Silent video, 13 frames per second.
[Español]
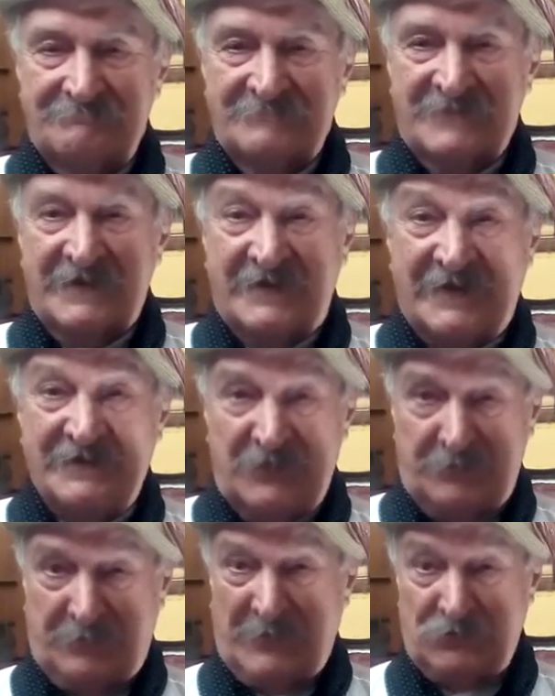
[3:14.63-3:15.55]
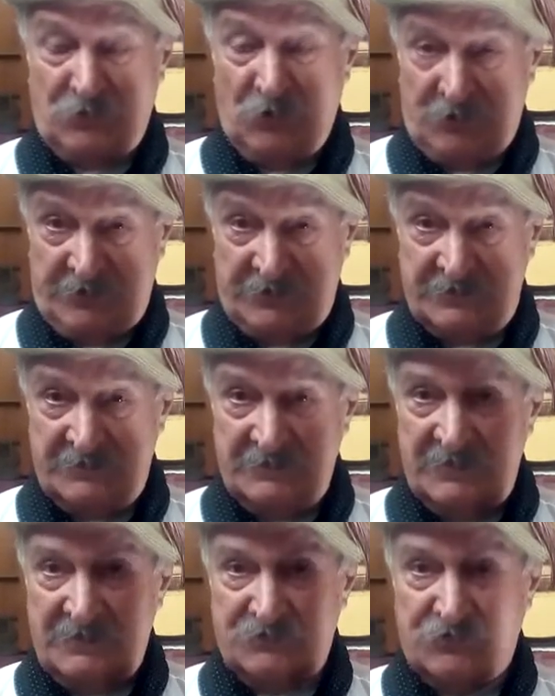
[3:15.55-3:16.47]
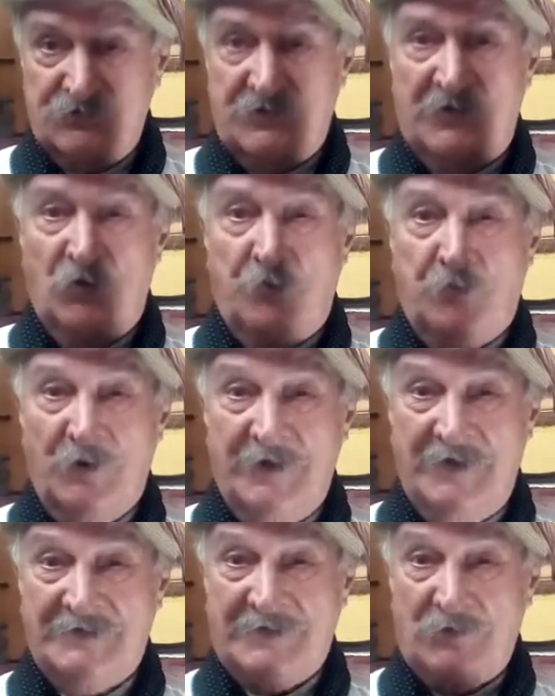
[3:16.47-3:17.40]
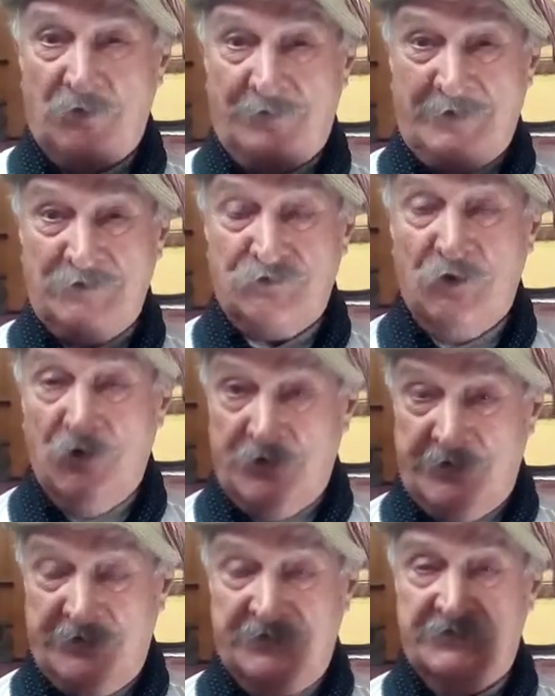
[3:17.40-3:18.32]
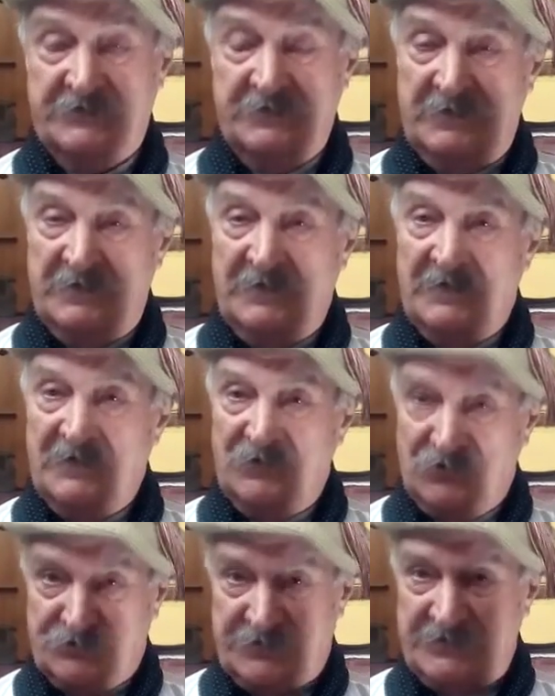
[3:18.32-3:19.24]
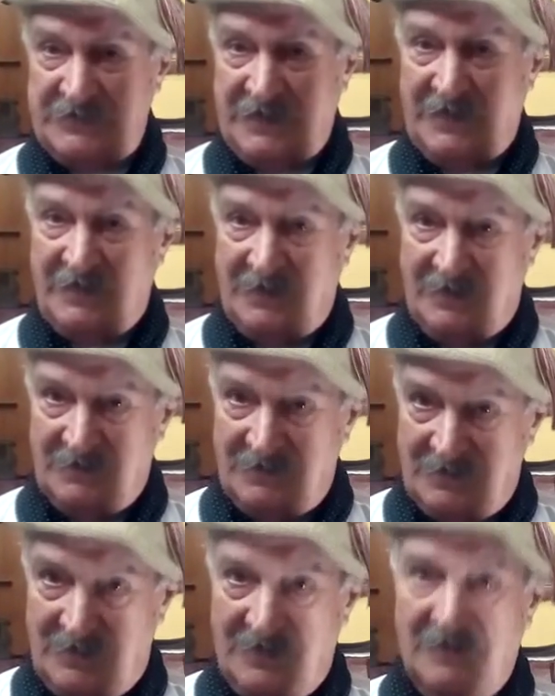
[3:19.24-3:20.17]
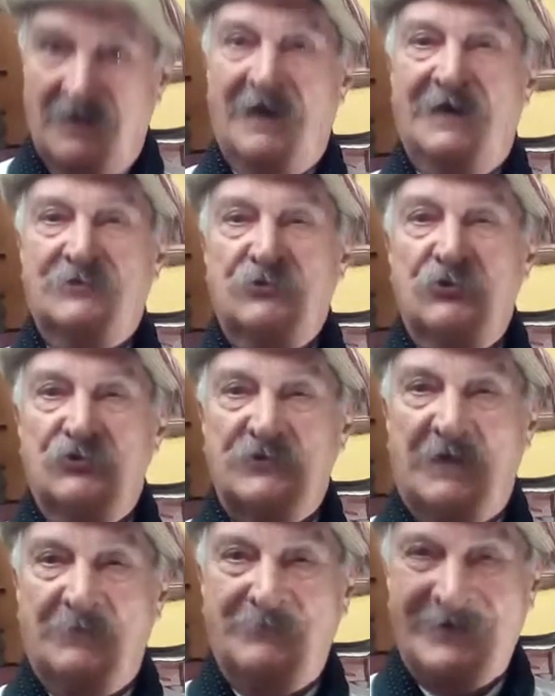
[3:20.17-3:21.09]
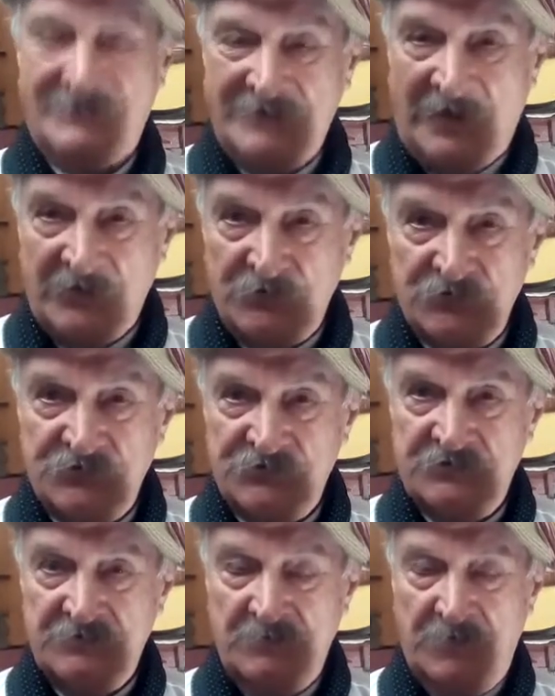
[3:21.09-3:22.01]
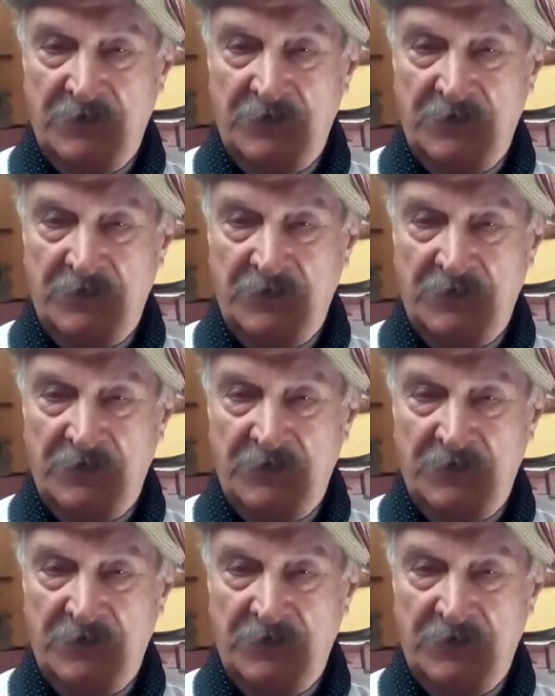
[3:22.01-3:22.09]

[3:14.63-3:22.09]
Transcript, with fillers: De grandes pintores. Entonces a los poetas, a los pintores, los tenía a todos apartados.